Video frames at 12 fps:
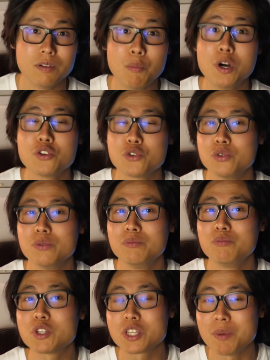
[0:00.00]
Enfin moi, je,
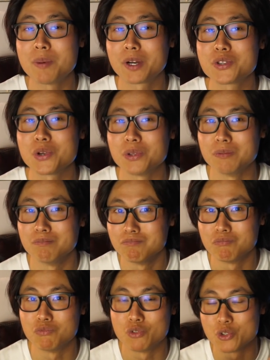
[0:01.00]
moi ça m'impressionne.
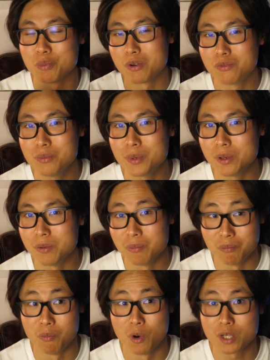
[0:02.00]
Je sais pas vous, mais
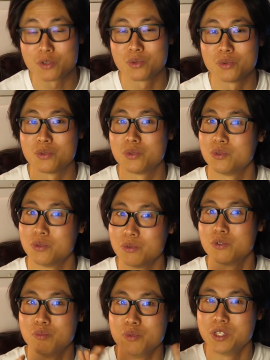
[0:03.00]
moi je,
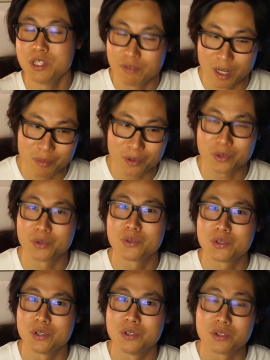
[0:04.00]
me dis vraiment que
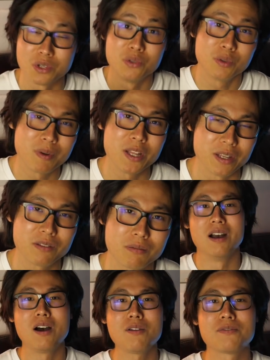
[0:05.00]
c'est une autre planète.
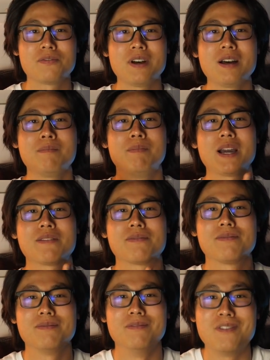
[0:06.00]
Enfin
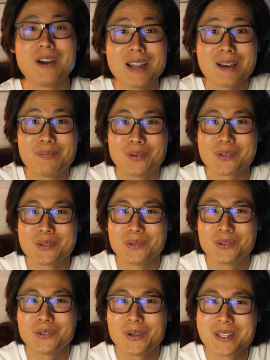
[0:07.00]
bref, voilà pour ce
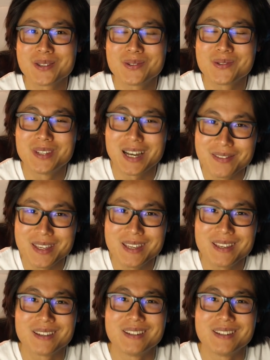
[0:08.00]
tour d'horizon du driving.